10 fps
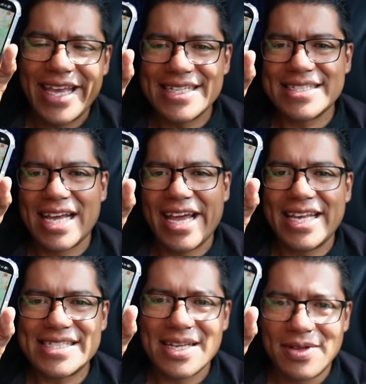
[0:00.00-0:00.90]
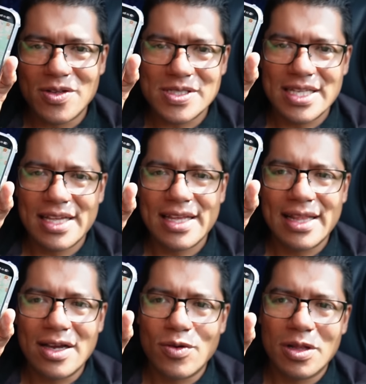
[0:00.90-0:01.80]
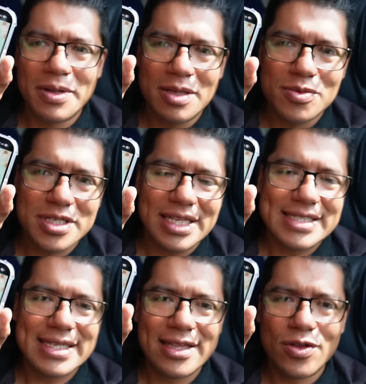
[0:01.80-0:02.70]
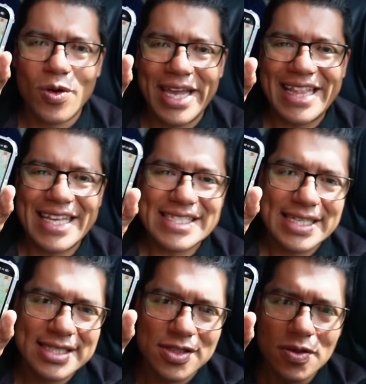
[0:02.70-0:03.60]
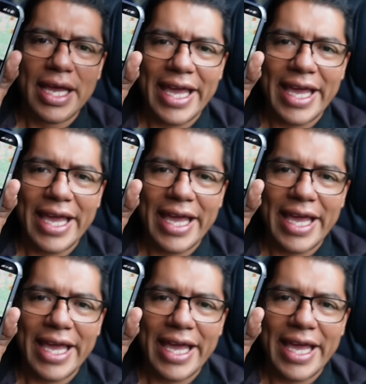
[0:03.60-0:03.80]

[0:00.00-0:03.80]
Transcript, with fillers: y esta es la velocidad a la cual venimos realizando el descenso.